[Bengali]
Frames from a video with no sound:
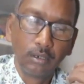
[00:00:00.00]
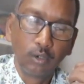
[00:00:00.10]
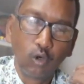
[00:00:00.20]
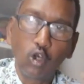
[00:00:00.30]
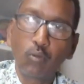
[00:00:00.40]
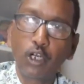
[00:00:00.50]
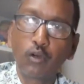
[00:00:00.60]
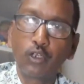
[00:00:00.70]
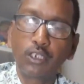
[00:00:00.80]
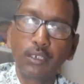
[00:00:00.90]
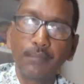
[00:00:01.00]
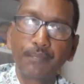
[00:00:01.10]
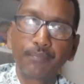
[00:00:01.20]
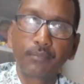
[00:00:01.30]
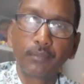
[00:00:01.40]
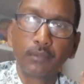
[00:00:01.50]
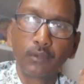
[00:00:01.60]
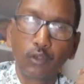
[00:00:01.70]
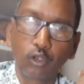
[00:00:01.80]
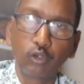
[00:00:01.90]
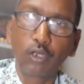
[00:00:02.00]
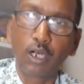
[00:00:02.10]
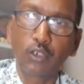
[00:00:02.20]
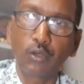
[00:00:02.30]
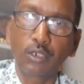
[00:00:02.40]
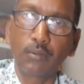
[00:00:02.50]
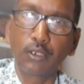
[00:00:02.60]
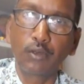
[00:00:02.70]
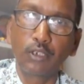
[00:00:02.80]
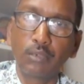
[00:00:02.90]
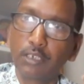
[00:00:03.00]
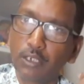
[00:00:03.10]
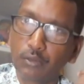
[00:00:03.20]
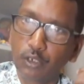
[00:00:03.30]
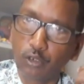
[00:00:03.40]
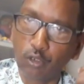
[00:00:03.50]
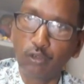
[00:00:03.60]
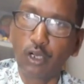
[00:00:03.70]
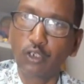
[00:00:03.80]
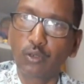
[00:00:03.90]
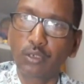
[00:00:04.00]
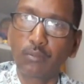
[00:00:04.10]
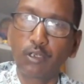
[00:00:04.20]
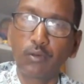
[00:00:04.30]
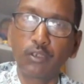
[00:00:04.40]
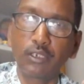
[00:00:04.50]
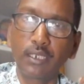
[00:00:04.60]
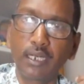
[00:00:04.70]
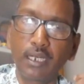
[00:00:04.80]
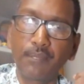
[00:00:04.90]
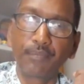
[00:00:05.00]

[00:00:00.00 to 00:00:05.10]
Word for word: কোর্ট মনে করেছে তদন্তকারী সংস্থা মনে করেছে বিশেষ করে তদন্তকারী সংস্থা মনে করেছে যেখানে